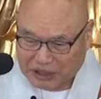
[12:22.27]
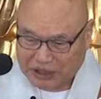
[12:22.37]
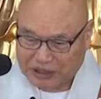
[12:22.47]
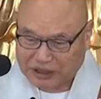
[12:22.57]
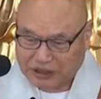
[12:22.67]

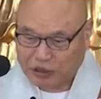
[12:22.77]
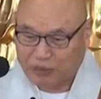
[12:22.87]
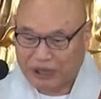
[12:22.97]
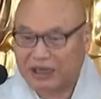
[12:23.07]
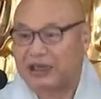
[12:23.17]
다른데
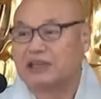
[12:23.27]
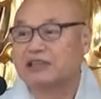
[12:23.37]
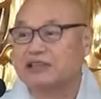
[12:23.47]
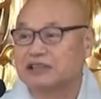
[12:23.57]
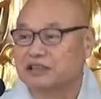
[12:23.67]
도망가
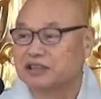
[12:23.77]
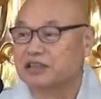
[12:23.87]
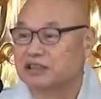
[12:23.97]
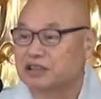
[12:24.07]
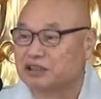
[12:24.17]
있는
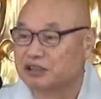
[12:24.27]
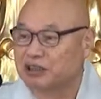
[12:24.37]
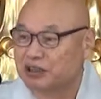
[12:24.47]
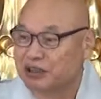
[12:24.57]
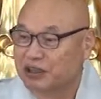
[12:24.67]
그런 그